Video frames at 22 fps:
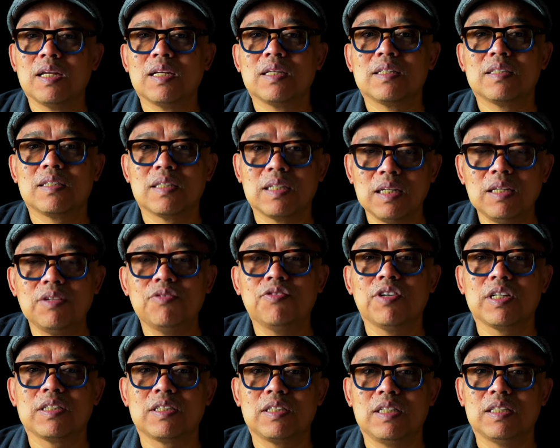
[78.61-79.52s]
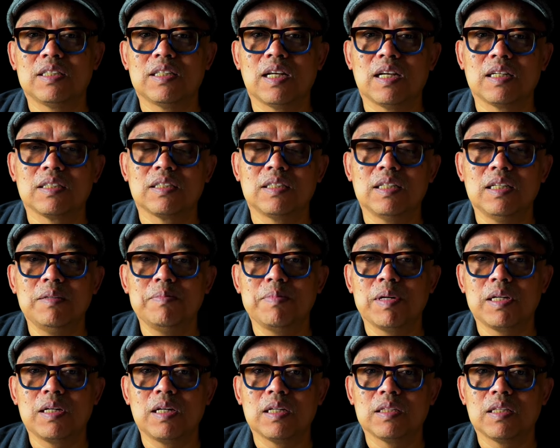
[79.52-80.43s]
seni fasilitasi
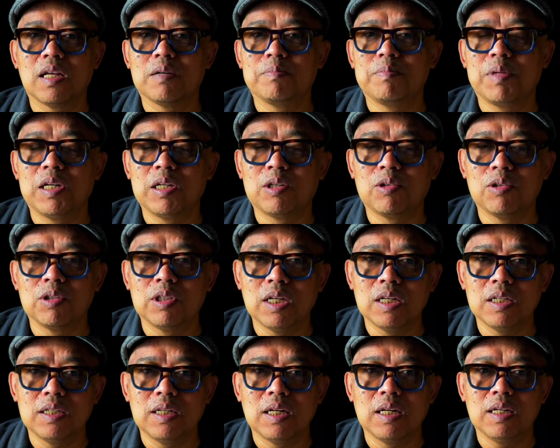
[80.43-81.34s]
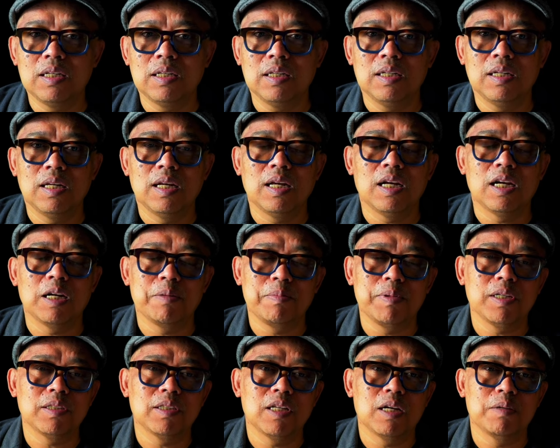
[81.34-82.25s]
pada tahap berikutnya adalah apa
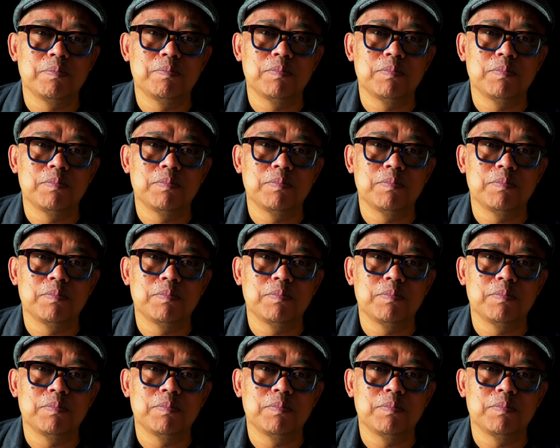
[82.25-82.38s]
yang